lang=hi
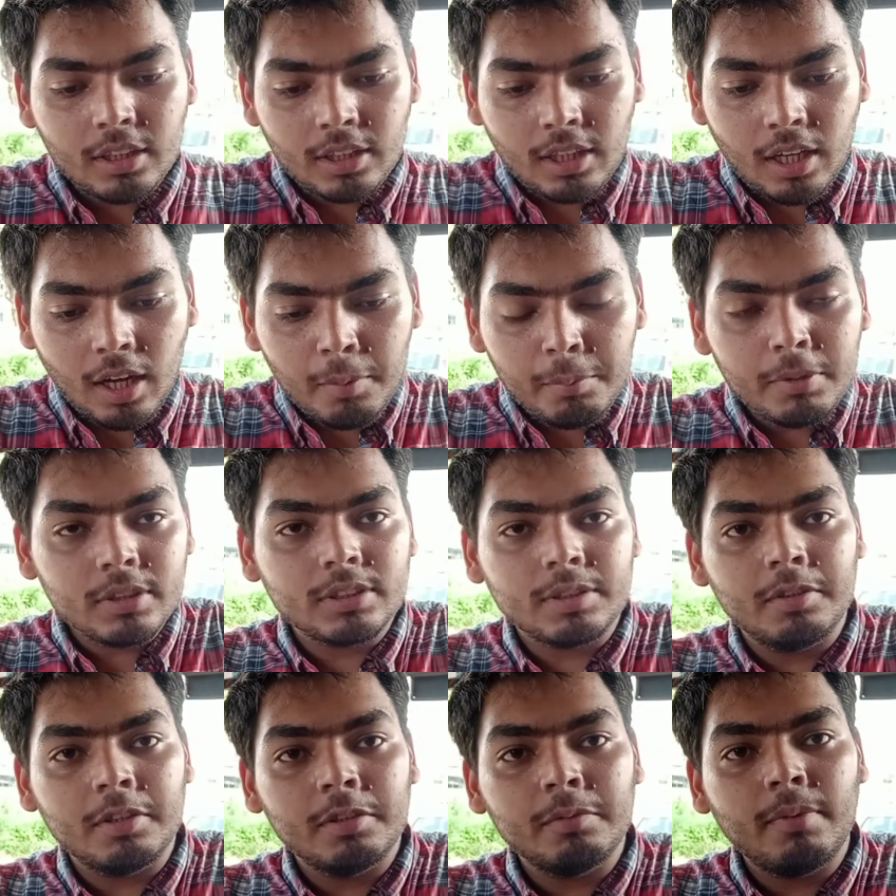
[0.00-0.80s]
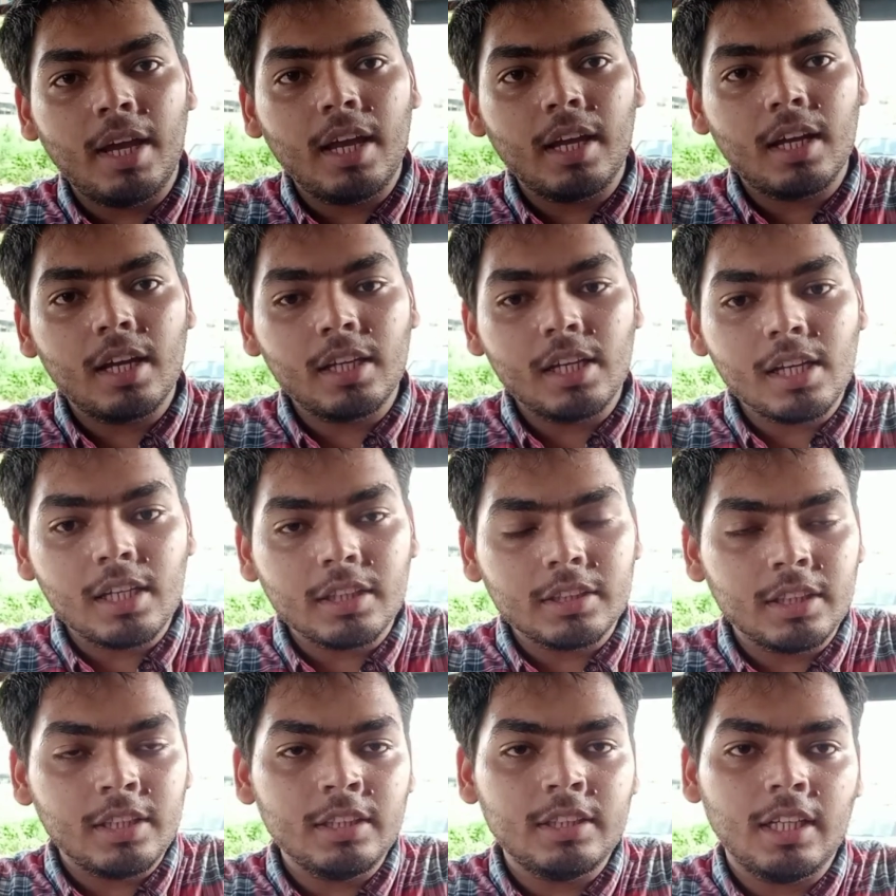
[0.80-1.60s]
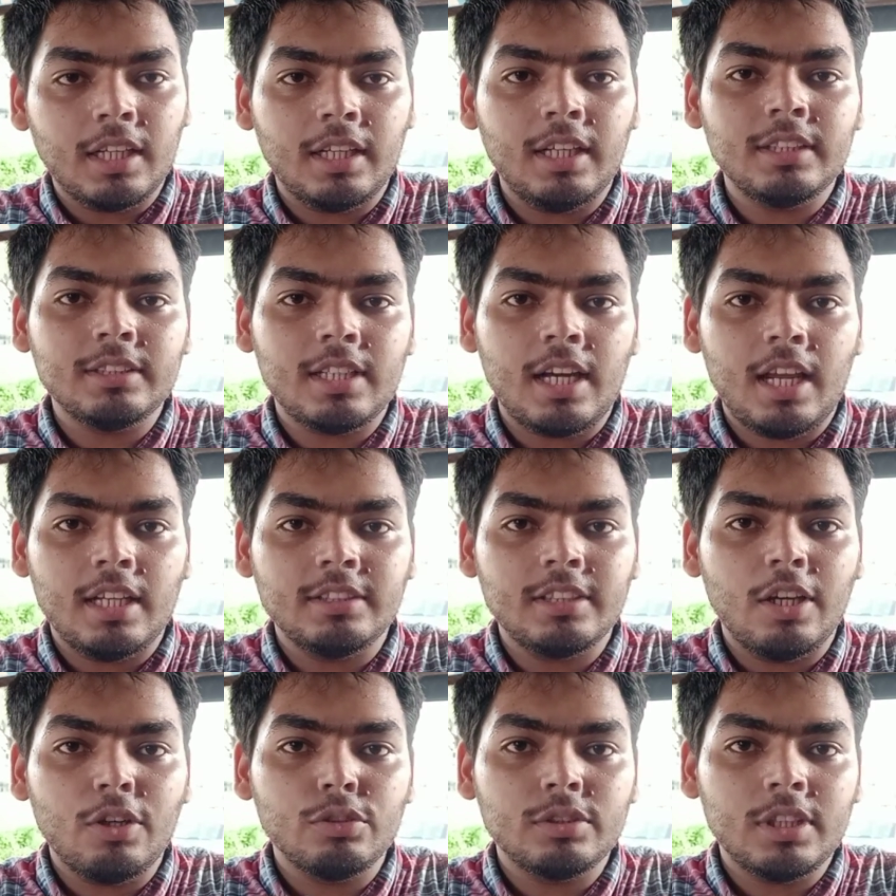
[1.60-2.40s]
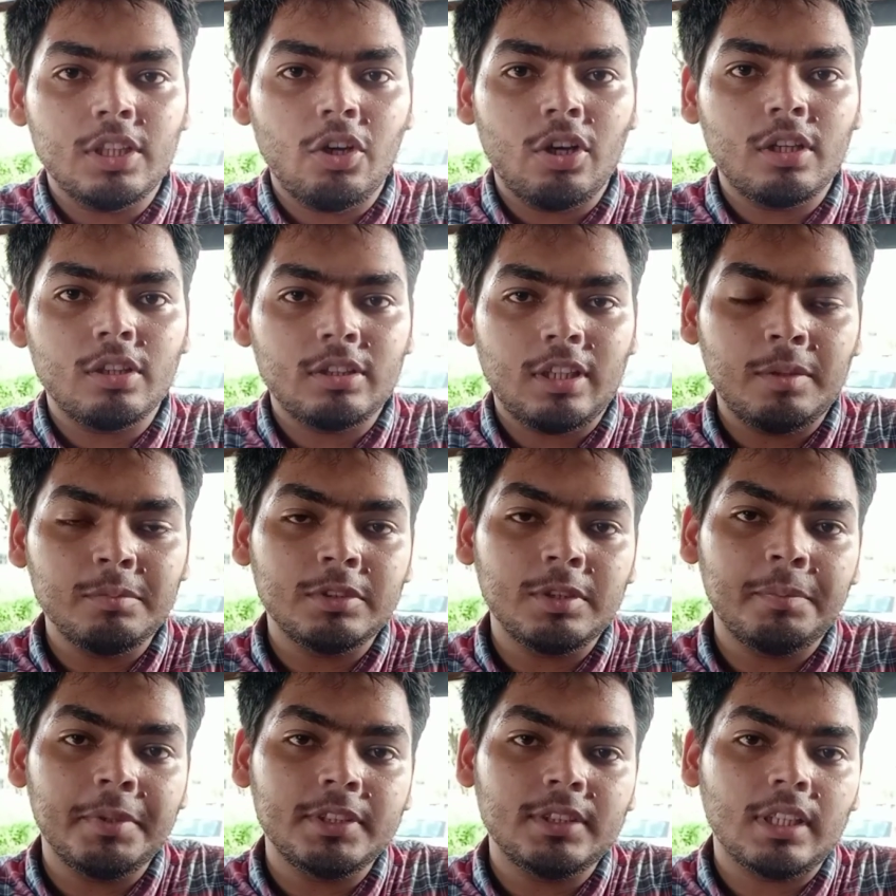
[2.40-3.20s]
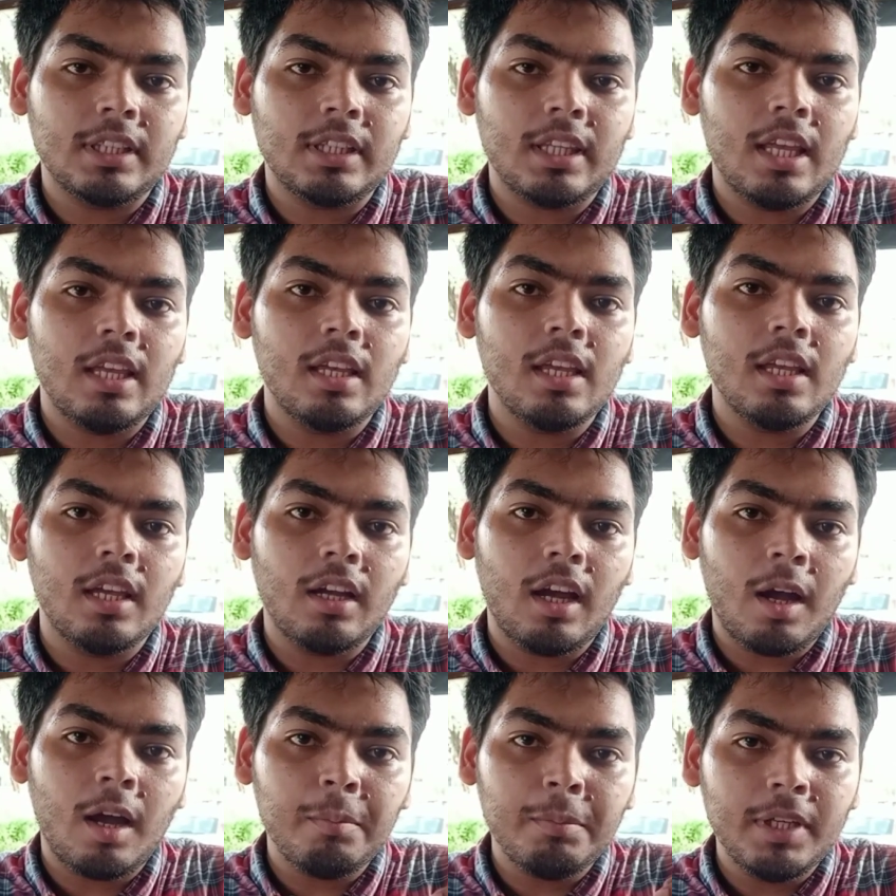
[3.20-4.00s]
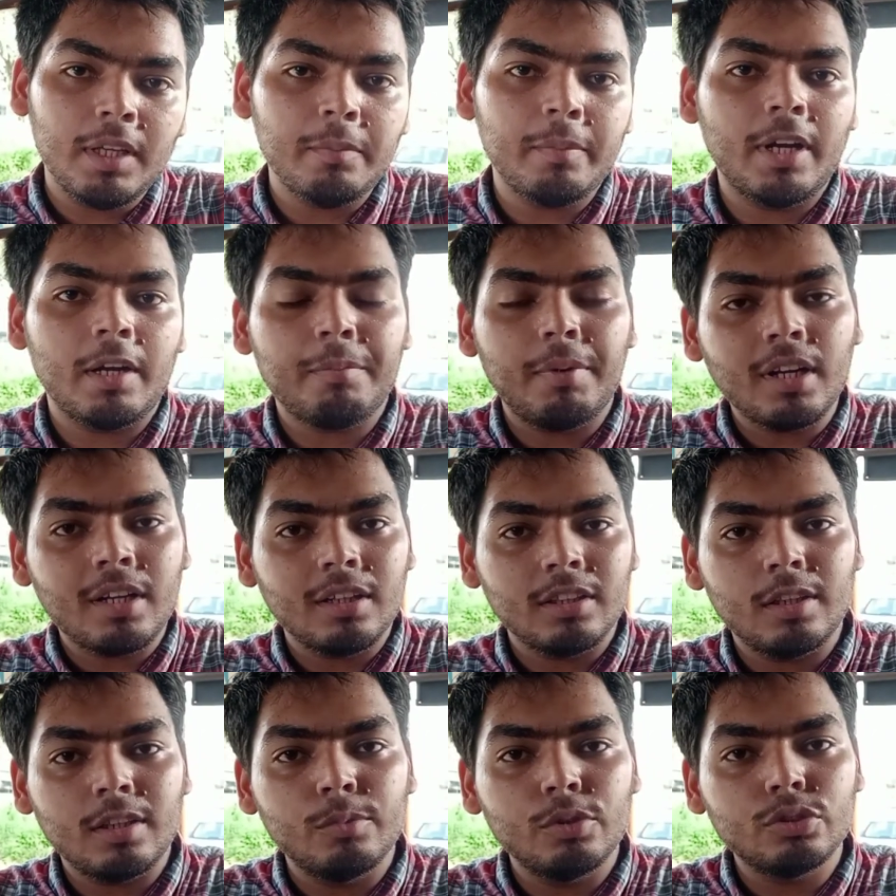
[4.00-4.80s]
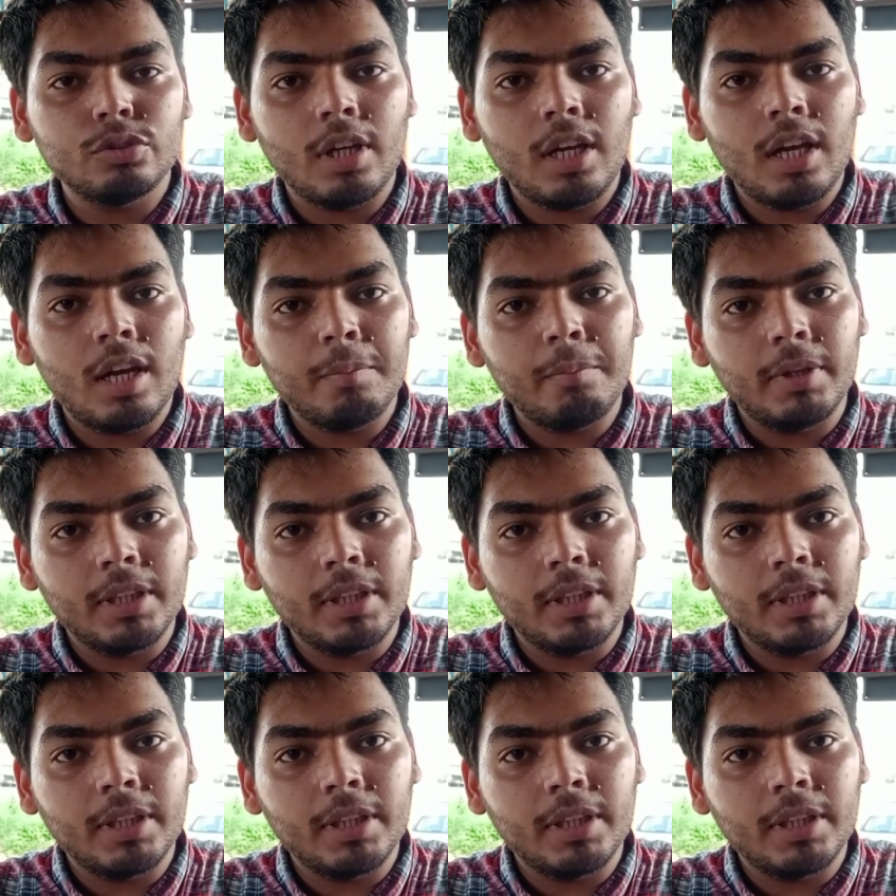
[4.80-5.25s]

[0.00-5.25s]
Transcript: कब समझ में आएगा कि कितनी थिकनेस रह जाए उसकी और हम समझ सकते हैं कि अब ये ब्रेक पैड ख़त्म हो चुका है अब